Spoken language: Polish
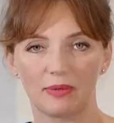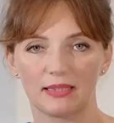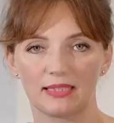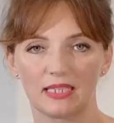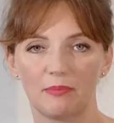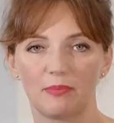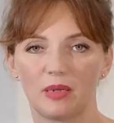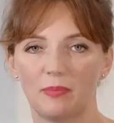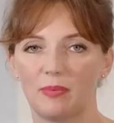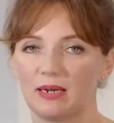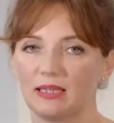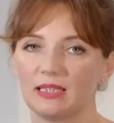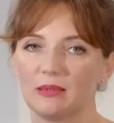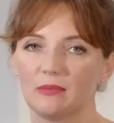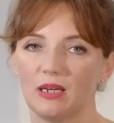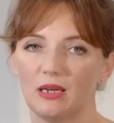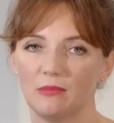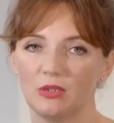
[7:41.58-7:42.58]
praca
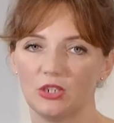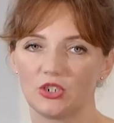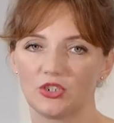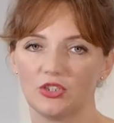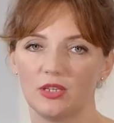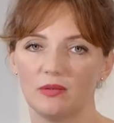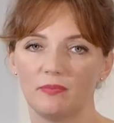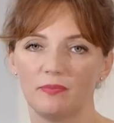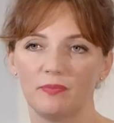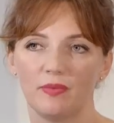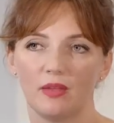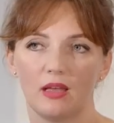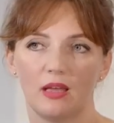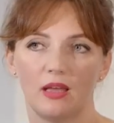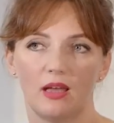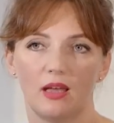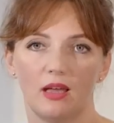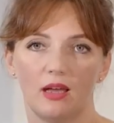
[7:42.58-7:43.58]
preparatem chemicznym
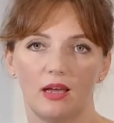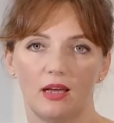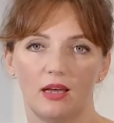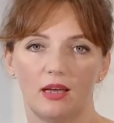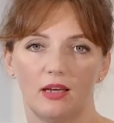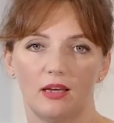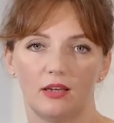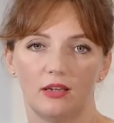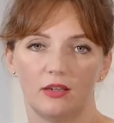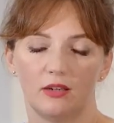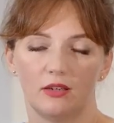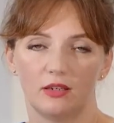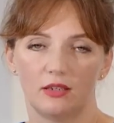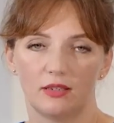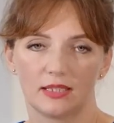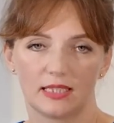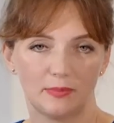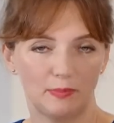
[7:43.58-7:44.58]

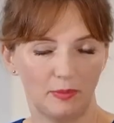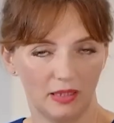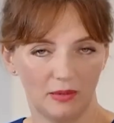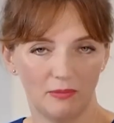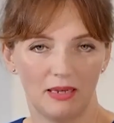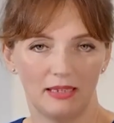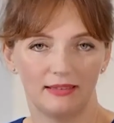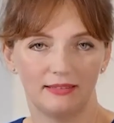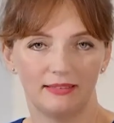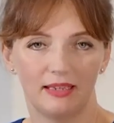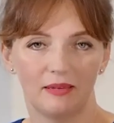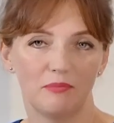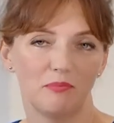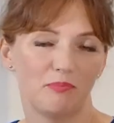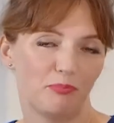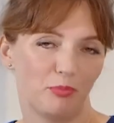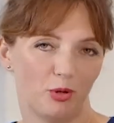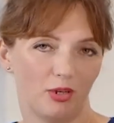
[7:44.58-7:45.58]
z pigmentem
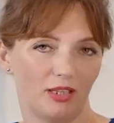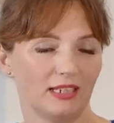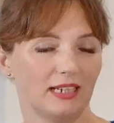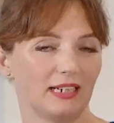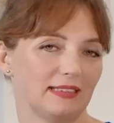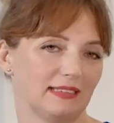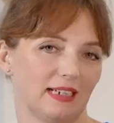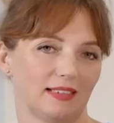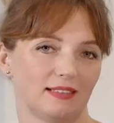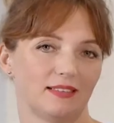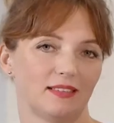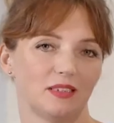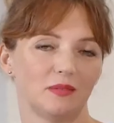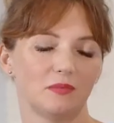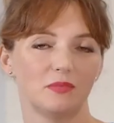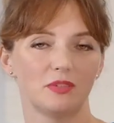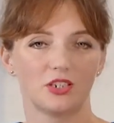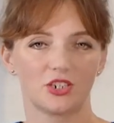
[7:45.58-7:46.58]
polega na
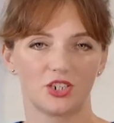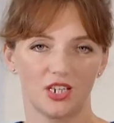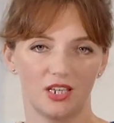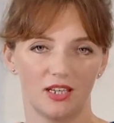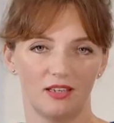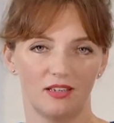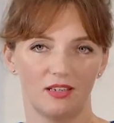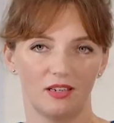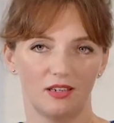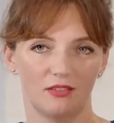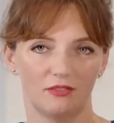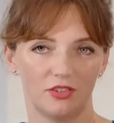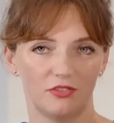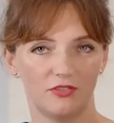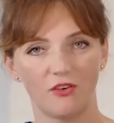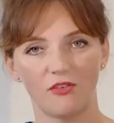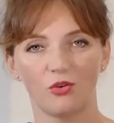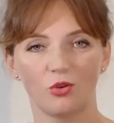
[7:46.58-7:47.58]
tym, że
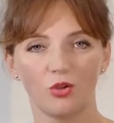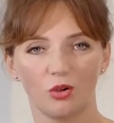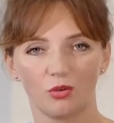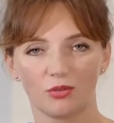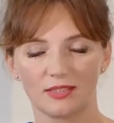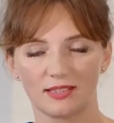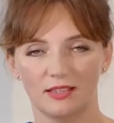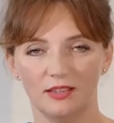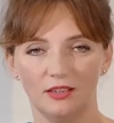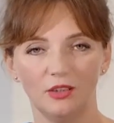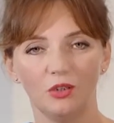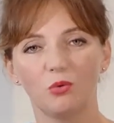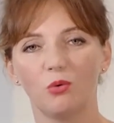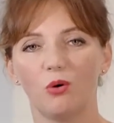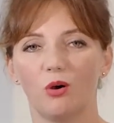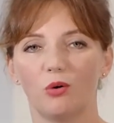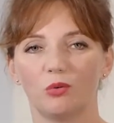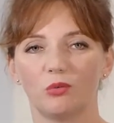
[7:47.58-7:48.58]
wywołując
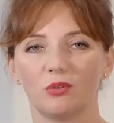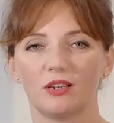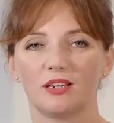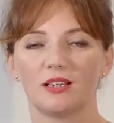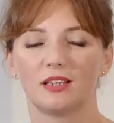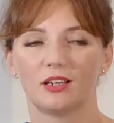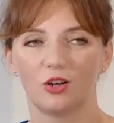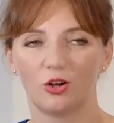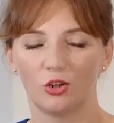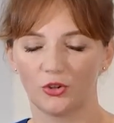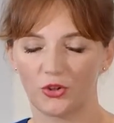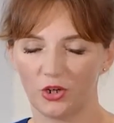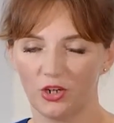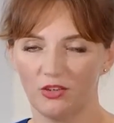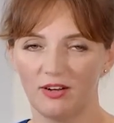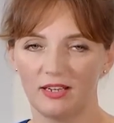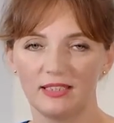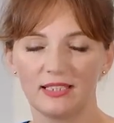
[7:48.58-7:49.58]
igłą
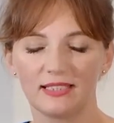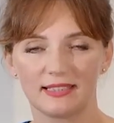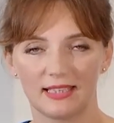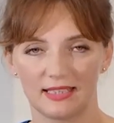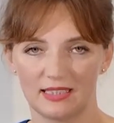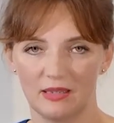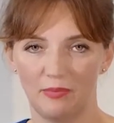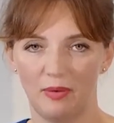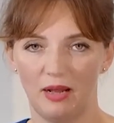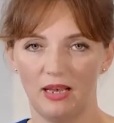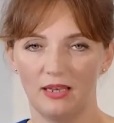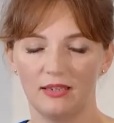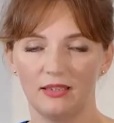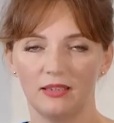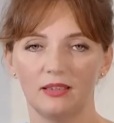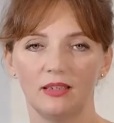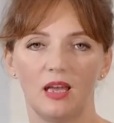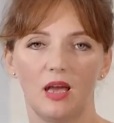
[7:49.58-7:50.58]
kontrolowany stan
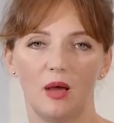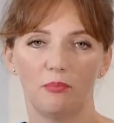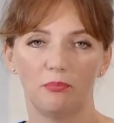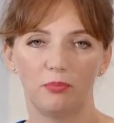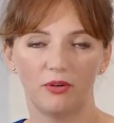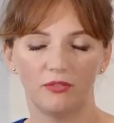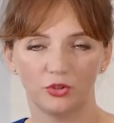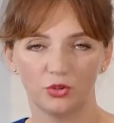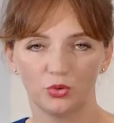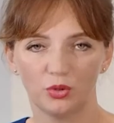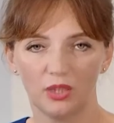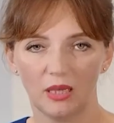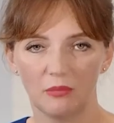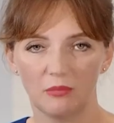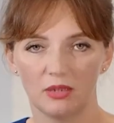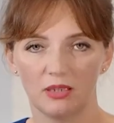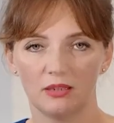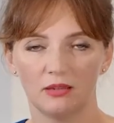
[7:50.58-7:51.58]
zapalny,
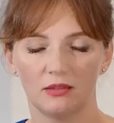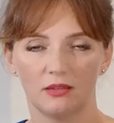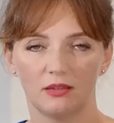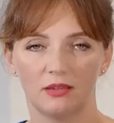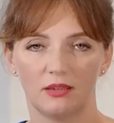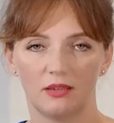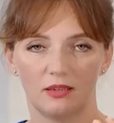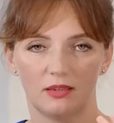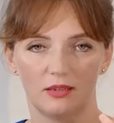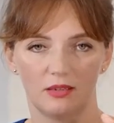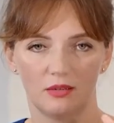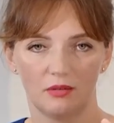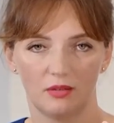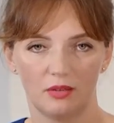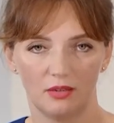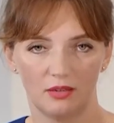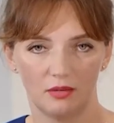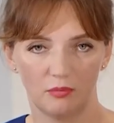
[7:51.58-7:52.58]
powodujemy
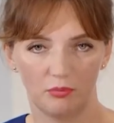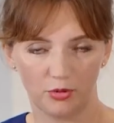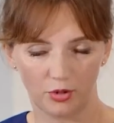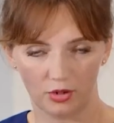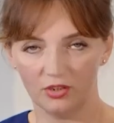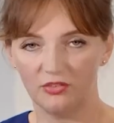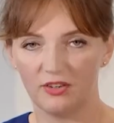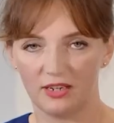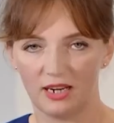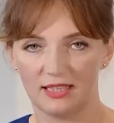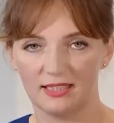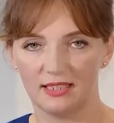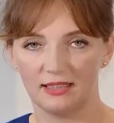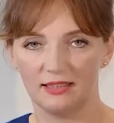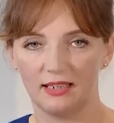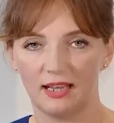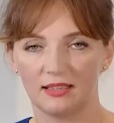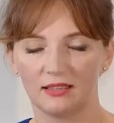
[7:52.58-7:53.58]
proliferację
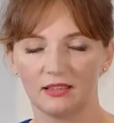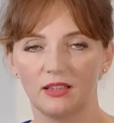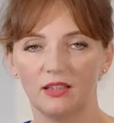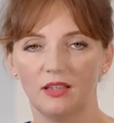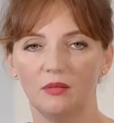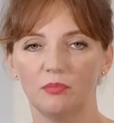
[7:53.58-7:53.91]
tkanki,